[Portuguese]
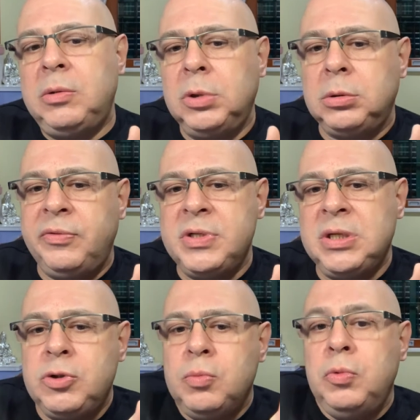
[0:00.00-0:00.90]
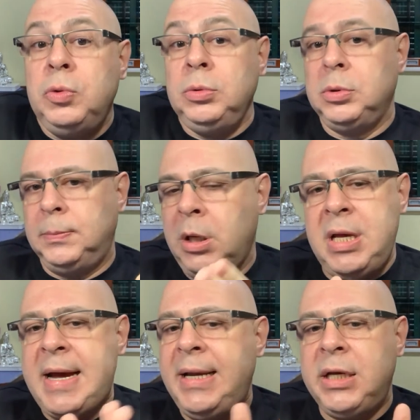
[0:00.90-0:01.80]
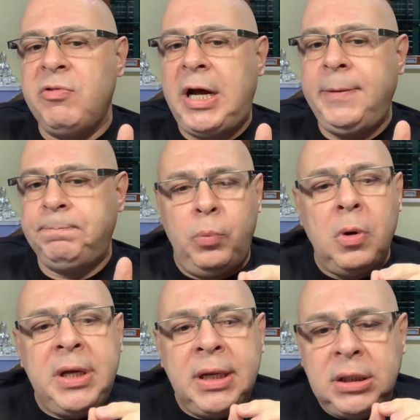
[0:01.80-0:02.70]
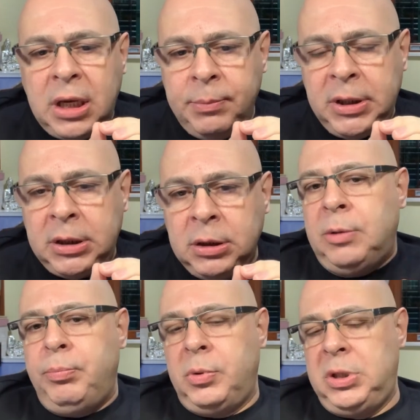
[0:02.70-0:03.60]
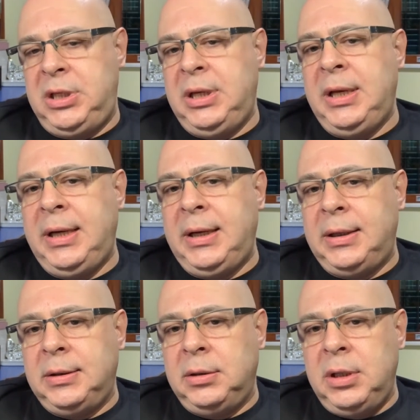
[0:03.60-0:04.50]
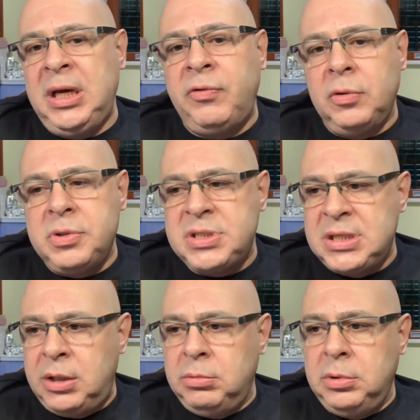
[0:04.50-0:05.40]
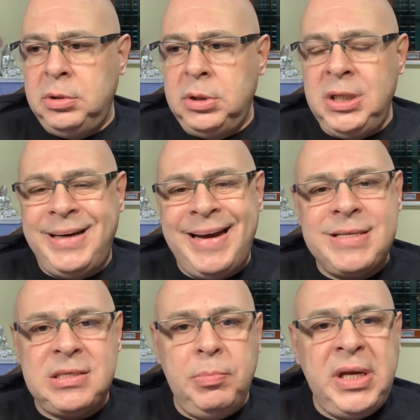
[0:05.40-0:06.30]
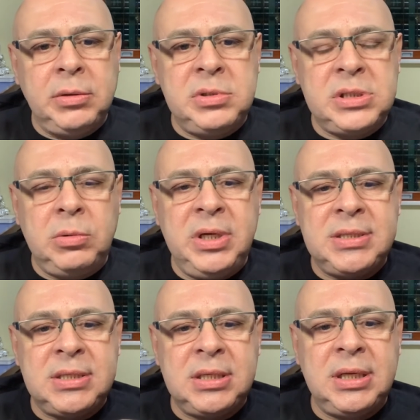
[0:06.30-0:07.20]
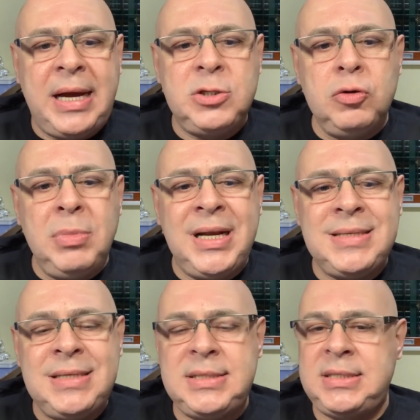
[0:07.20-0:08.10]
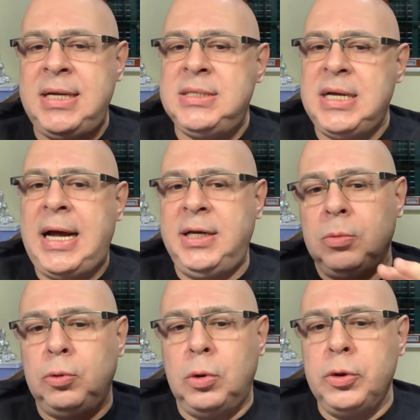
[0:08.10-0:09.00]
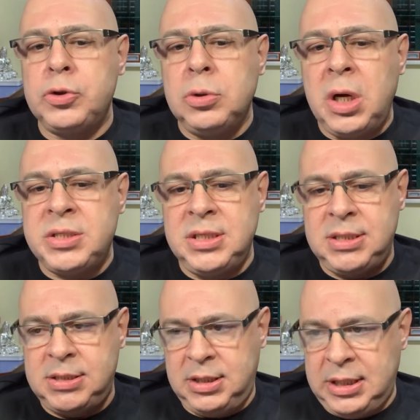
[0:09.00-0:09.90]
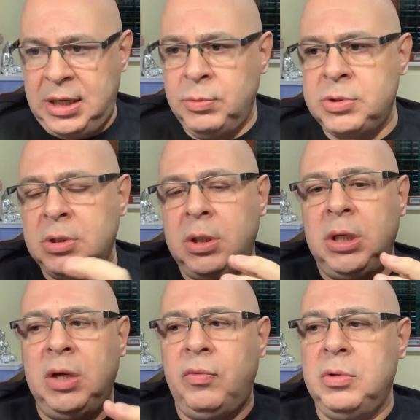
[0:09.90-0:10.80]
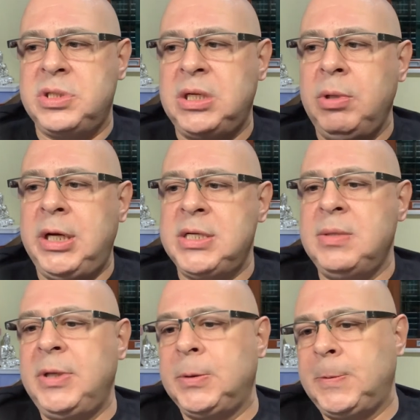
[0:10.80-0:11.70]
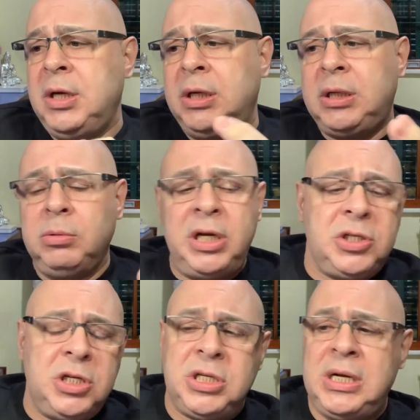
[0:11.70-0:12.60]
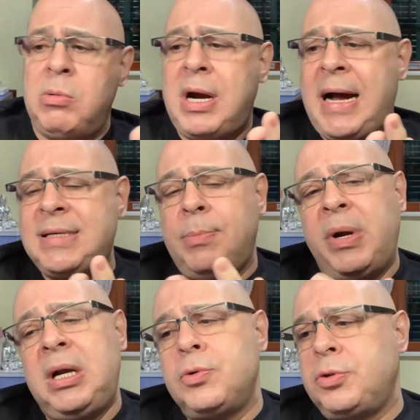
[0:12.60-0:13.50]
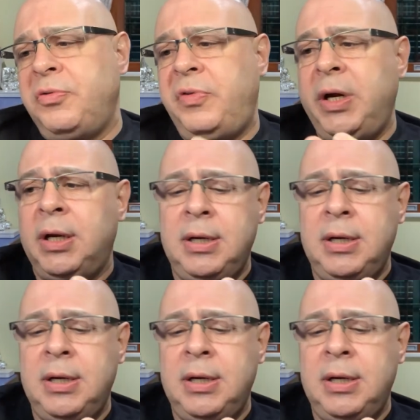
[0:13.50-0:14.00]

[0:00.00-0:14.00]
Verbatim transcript: outra visão de mundo, e é ali que vai. Por que, Tamer? Porque evolução e crescimento são necessidades humanas essenciais. Todos nós necessitamos evolução e crescimento. Então tem gente que não casa para não sofrer,